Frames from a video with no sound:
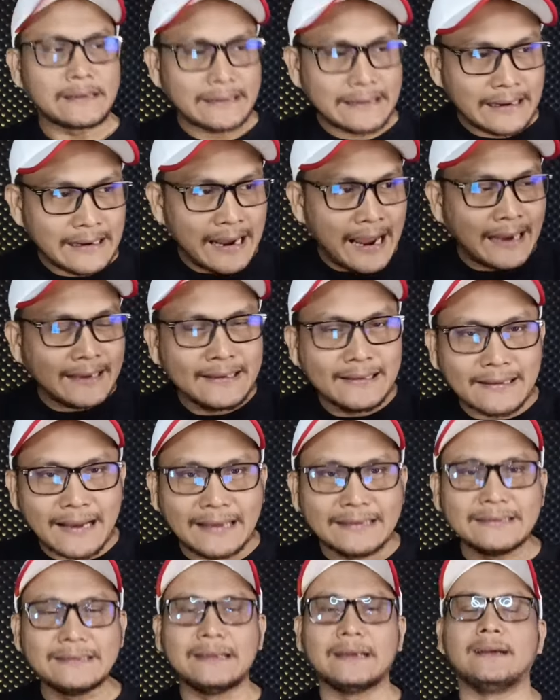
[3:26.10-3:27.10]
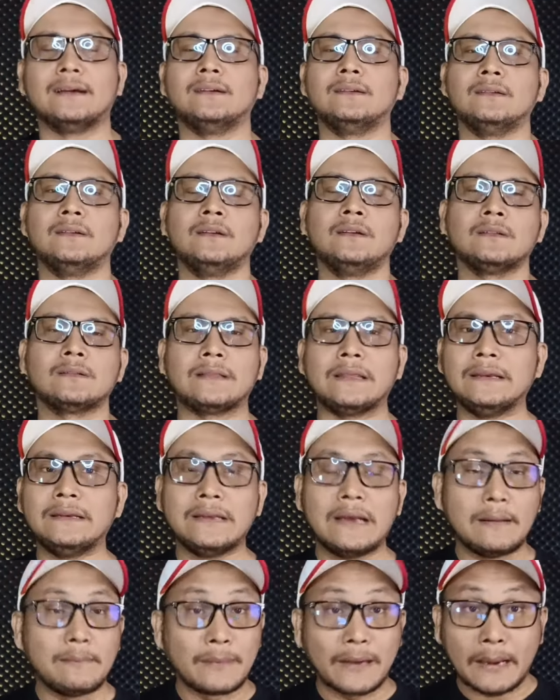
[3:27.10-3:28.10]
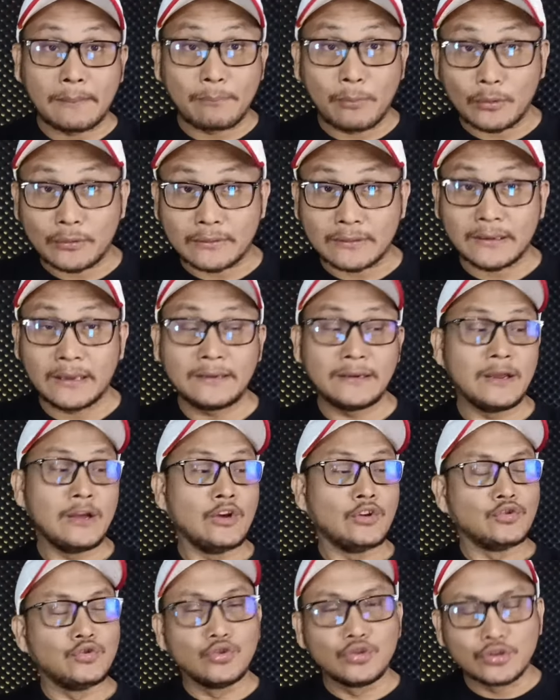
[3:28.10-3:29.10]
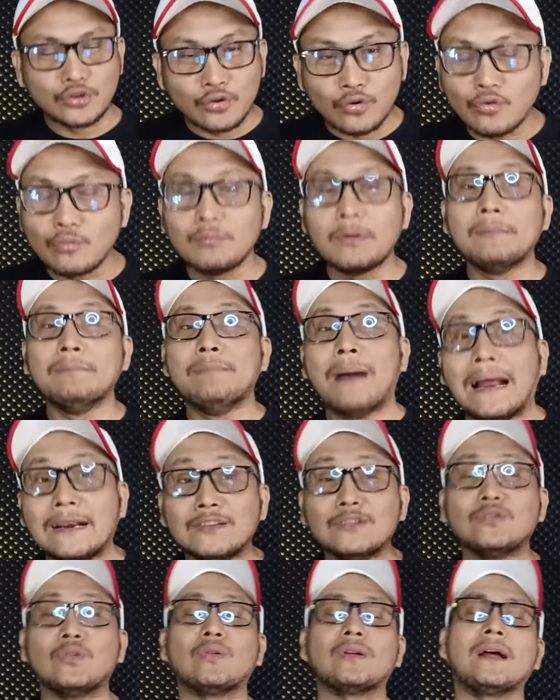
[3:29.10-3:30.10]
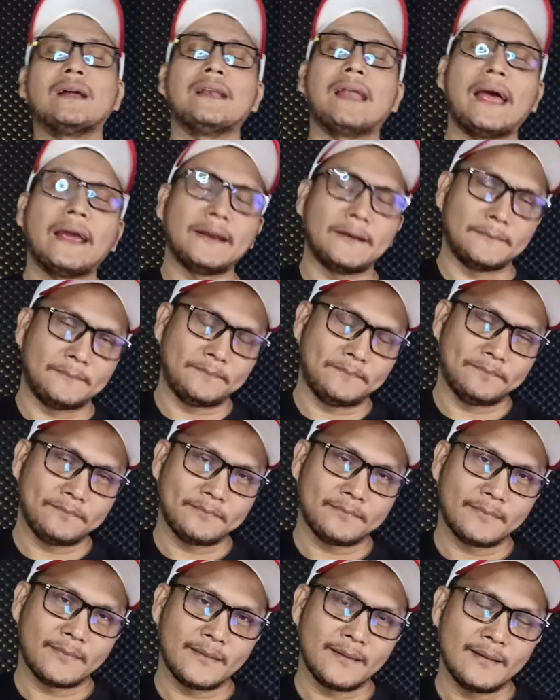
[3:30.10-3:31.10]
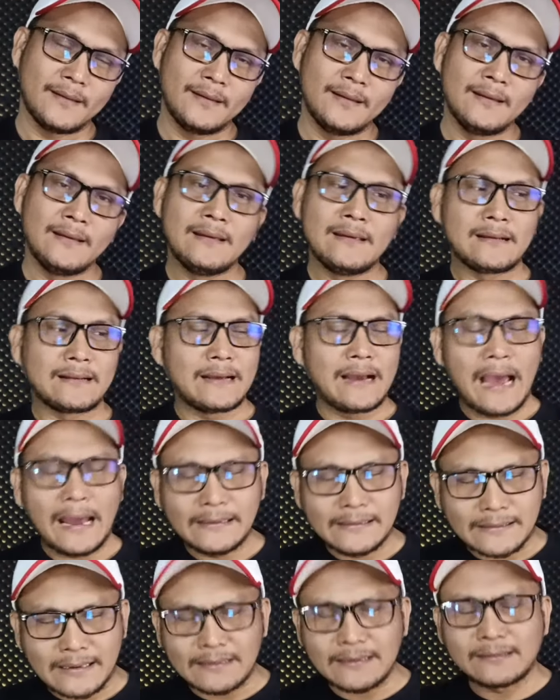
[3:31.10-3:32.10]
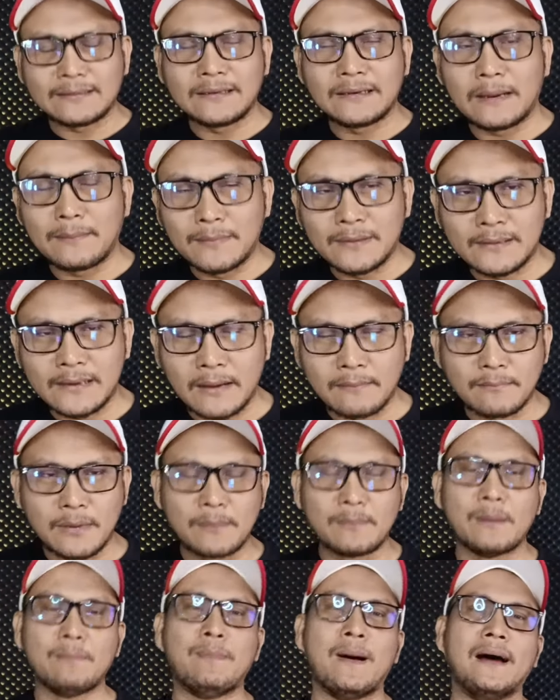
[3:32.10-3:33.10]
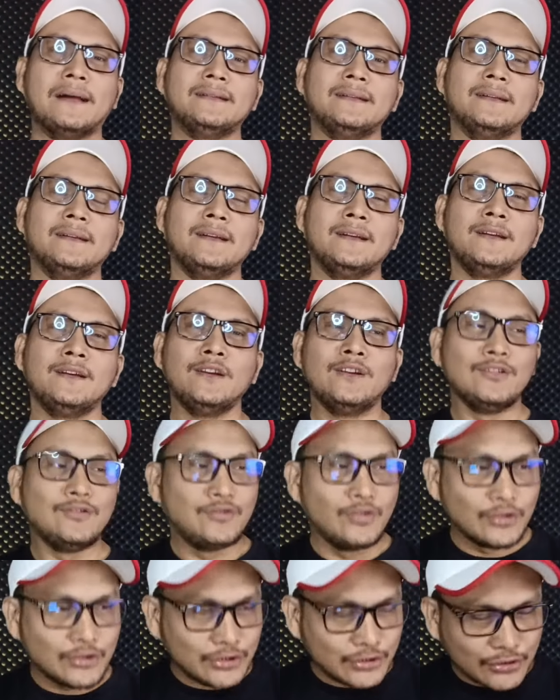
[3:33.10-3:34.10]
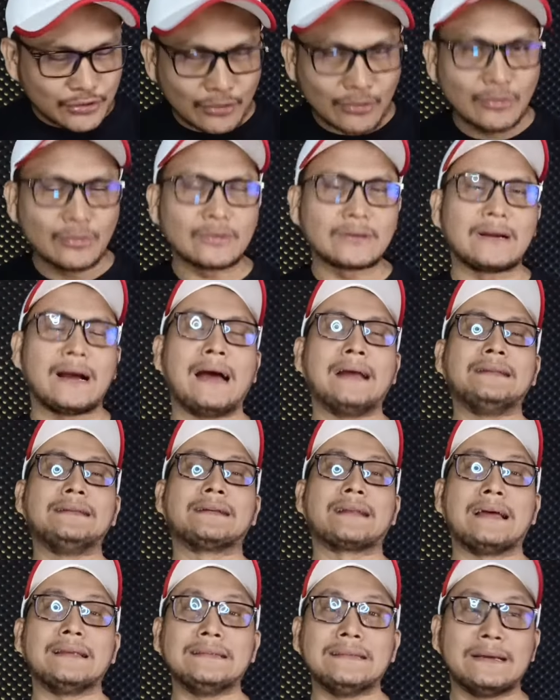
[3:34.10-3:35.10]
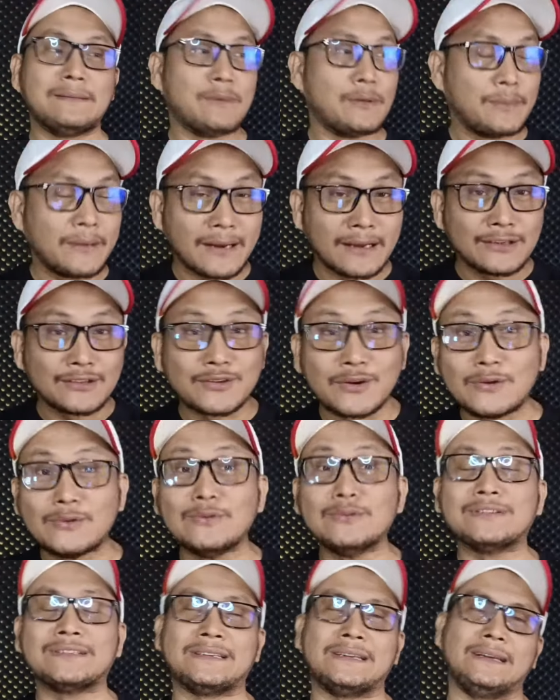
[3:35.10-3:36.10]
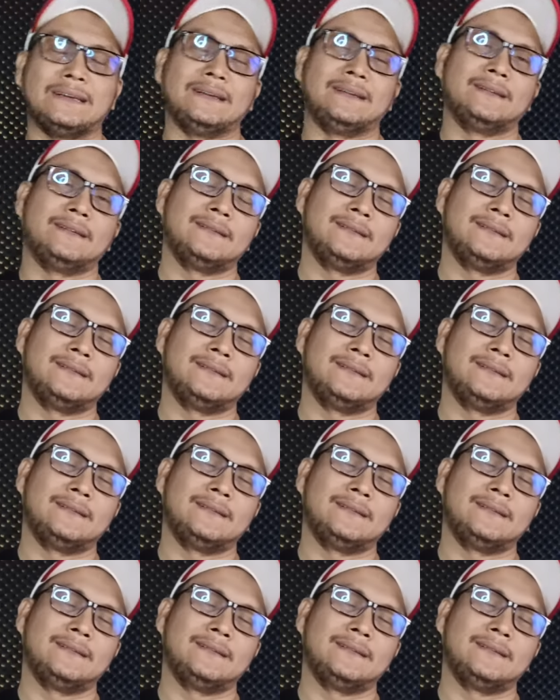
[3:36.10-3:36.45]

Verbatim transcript: Kehadirannya tidak merepotkan, justru membantu orang lain. Kehadirannya tidak menambah beban, justru kehadirannya memberikan solusi.